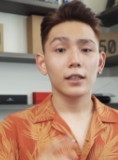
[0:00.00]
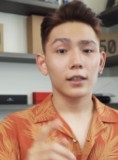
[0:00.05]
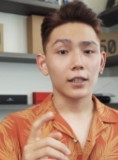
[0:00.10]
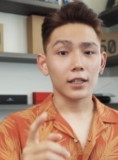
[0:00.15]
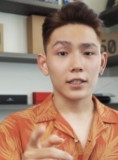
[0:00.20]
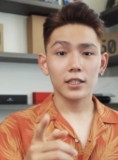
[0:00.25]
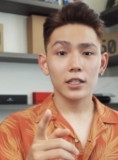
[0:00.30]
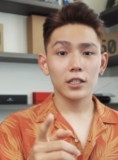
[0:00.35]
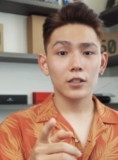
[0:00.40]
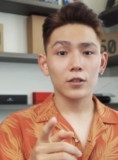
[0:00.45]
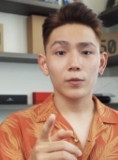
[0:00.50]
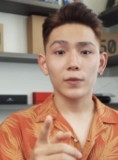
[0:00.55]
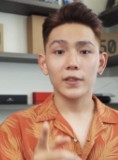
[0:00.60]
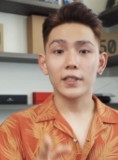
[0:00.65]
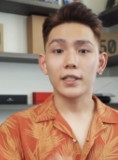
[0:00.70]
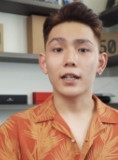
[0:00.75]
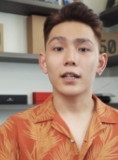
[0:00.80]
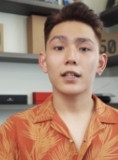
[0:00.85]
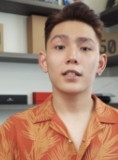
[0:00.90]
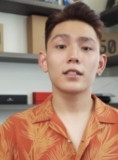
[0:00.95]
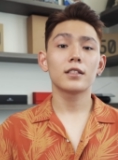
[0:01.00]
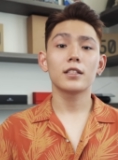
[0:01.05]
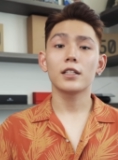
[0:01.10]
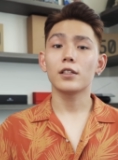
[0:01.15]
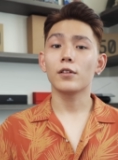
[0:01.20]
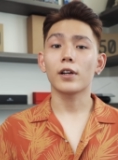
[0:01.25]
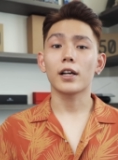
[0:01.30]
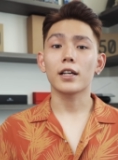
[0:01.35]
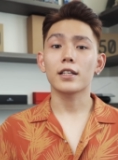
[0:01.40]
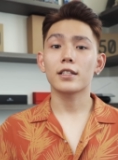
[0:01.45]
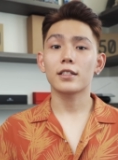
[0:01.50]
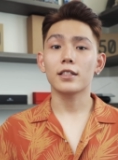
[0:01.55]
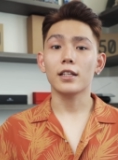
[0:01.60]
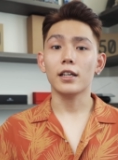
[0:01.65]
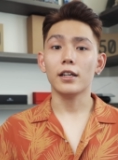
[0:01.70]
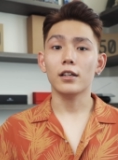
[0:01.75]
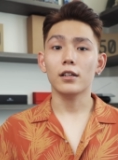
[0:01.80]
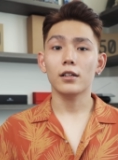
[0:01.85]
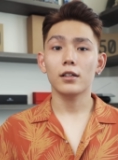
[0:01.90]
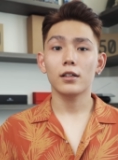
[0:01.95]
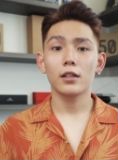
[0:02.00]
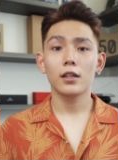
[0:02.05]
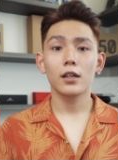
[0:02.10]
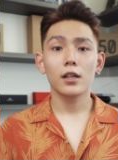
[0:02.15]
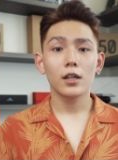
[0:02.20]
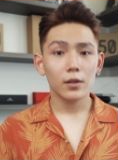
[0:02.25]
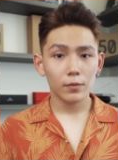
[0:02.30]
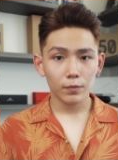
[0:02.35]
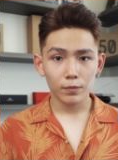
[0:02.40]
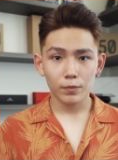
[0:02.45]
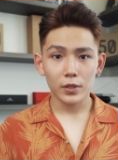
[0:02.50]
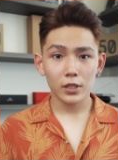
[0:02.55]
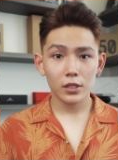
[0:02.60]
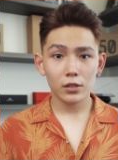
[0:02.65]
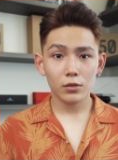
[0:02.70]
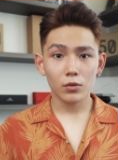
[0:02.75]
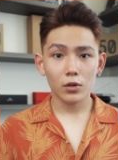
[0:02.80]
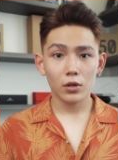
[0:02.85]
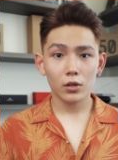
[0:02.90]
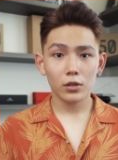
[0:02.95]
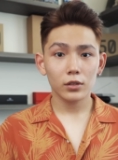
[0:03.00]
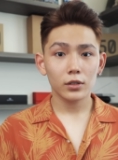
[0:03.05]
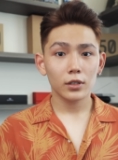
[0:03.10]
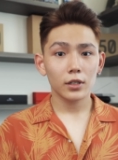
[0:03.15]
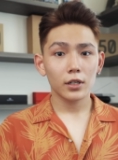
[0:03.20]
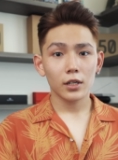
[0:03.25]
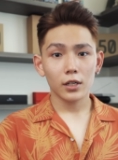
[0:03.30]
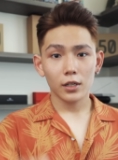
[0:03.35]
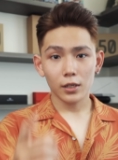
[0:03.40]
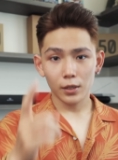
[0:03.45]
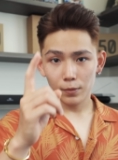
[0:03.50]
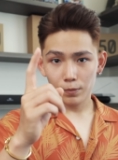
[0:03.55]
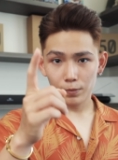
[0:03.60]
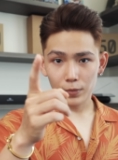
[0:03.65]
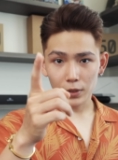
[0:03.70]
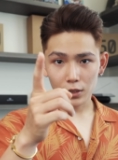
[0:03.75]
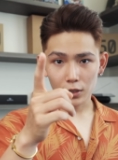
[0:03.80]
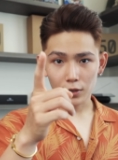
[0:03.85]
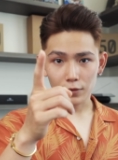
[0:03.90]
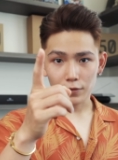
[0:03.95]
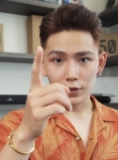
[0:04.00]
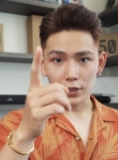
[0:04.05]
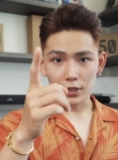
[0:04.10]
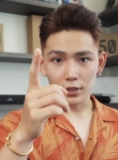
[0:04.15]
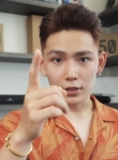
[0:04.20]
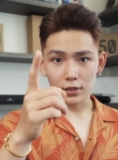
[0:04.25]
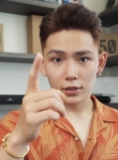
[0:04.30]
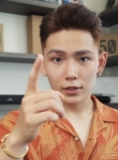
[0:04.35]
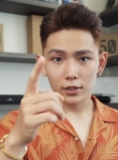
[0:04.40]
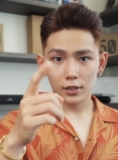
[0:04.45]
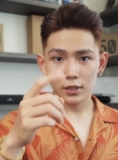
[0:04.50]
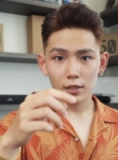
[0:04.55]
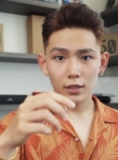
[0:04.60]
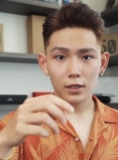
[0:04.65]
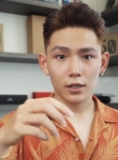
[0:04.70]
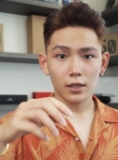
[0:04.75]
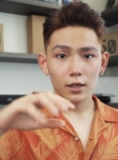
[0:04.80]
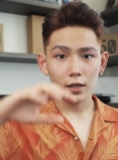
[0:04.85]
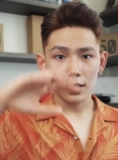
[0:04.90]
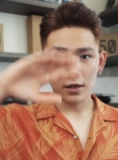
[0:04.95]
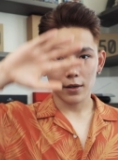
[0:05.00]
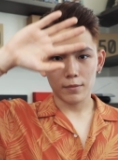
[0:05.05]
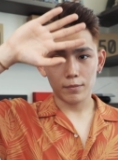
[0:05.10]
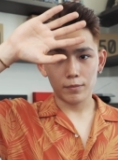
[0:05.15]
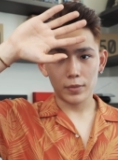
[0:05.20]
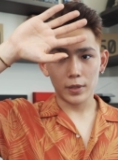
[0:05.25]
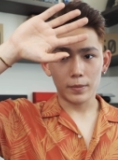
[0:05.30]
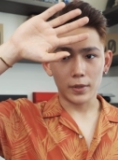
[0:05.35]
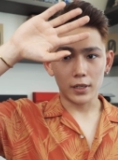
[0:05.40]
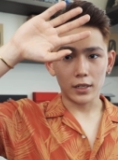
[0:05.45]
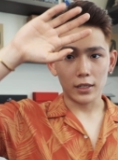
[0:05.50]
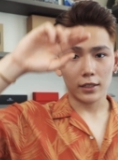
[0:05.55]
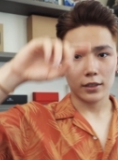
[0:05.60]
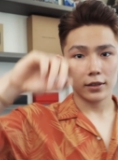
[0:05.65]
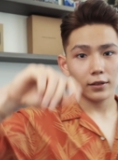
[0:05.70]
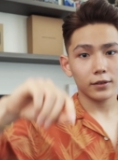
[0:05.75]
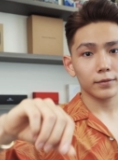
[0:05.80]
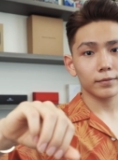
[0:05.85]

that's it for me guys. See you guys later. Be strong, be confident. Bye bye.